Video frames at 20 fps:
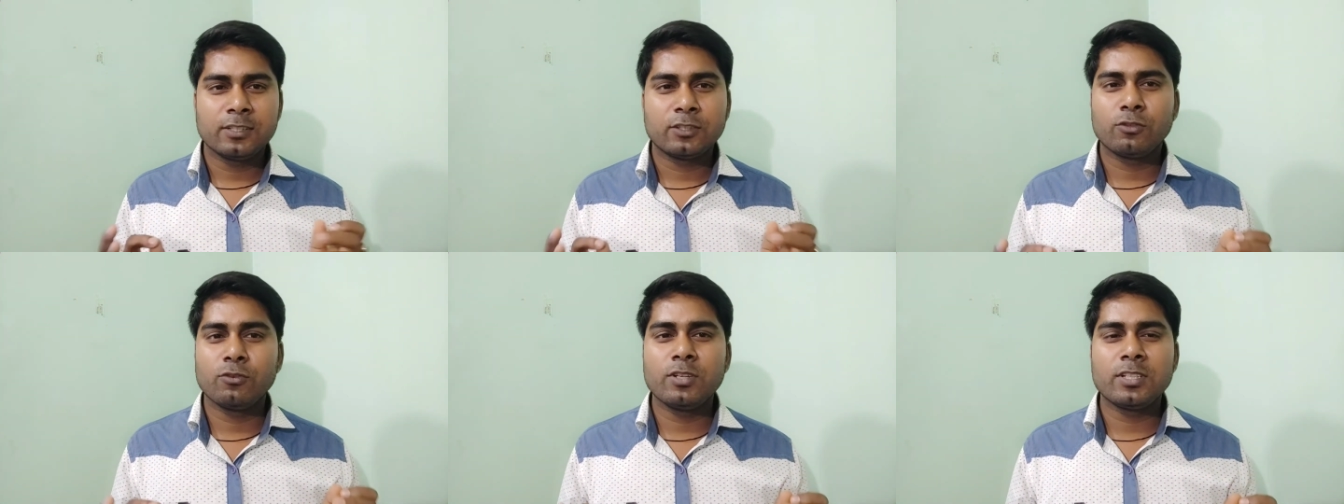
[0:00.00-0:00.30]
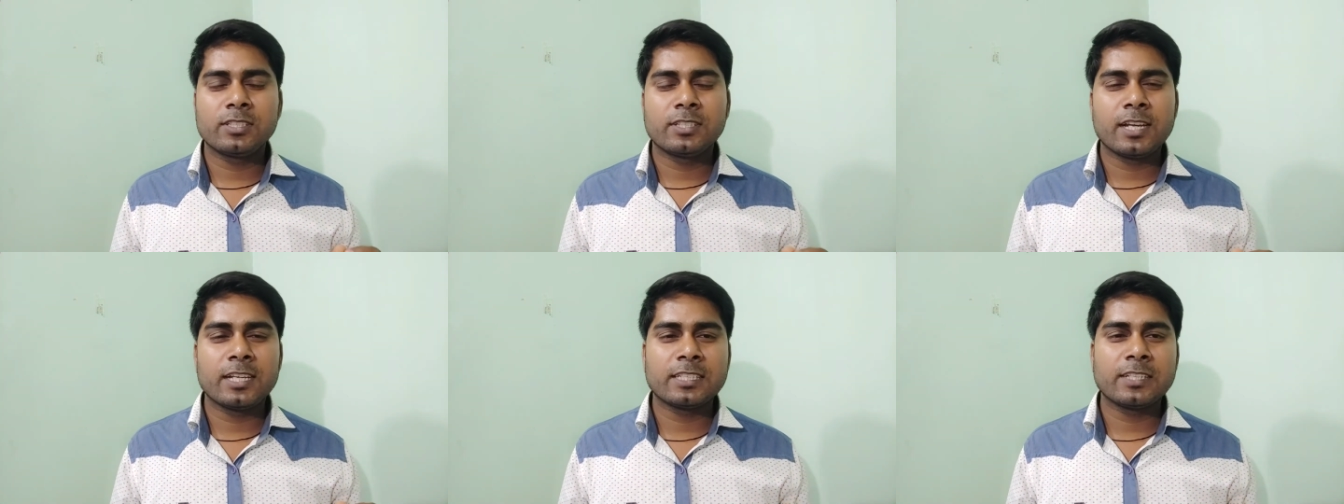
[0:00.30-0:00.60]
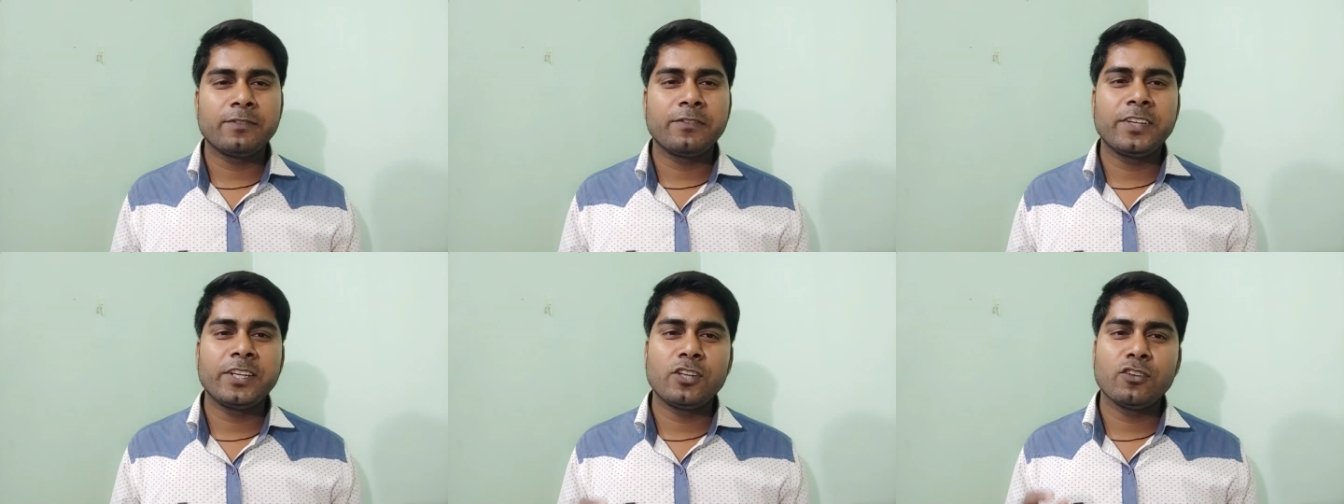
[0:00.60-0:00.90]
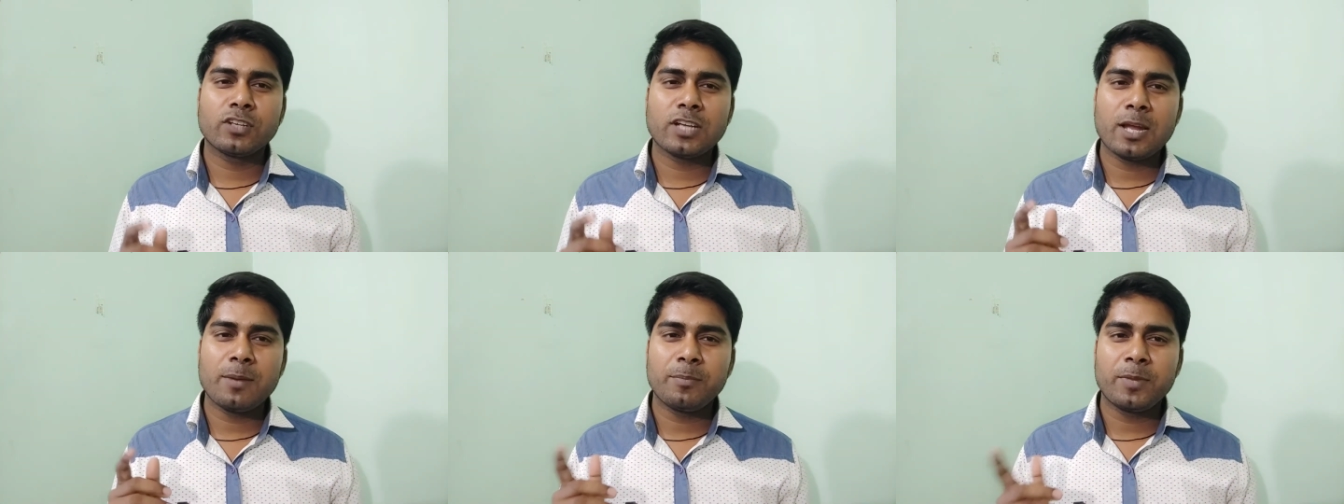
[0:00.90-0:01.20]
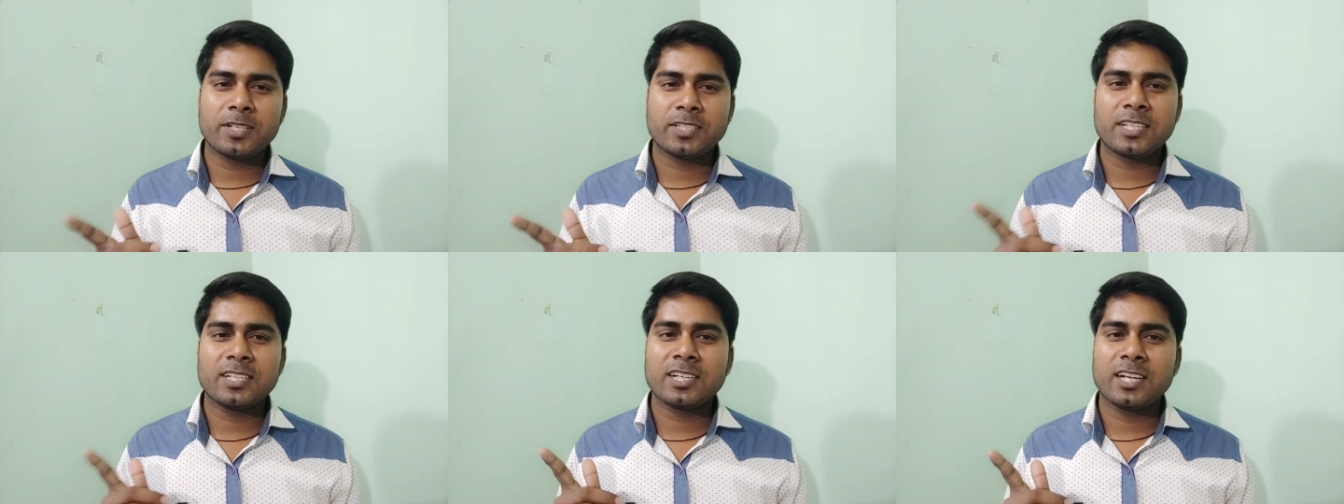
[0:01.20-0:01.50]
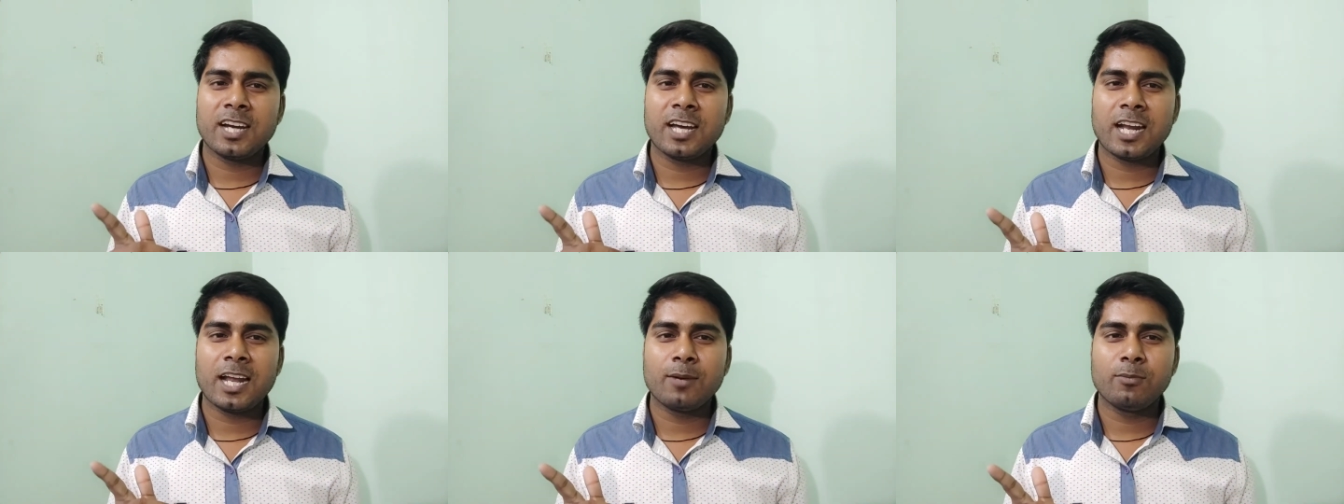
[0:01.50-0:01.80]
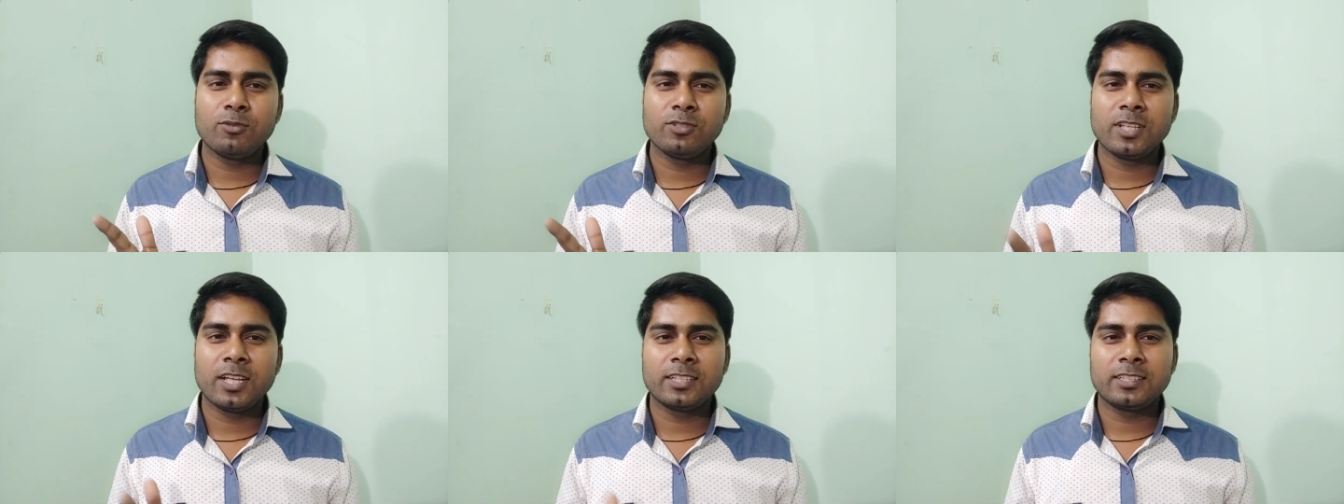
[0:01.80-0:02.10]
तो इस तरह से वीडियो का इम्प्रेशन
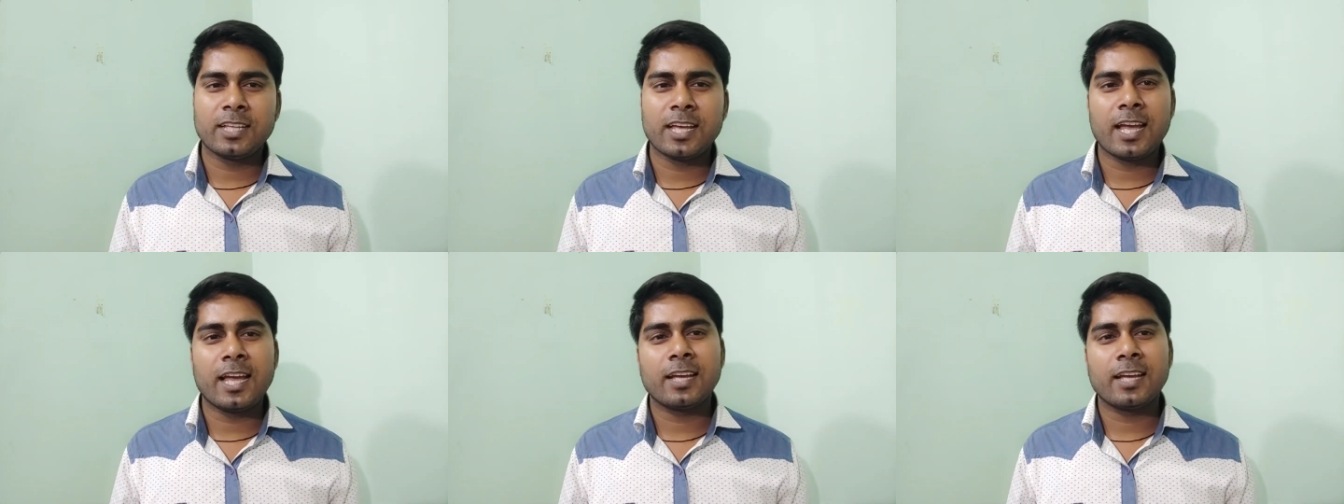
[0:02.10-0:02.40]
खराब हो जाता है